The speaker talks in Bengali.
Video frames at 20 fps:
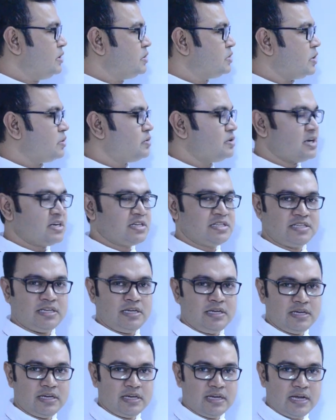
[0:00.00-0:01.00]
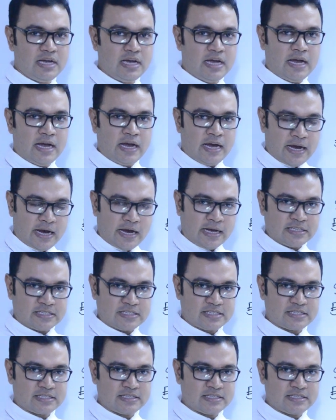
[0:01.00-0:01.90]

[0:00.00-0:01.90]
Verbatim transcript: তখন আসছে হ্যাজ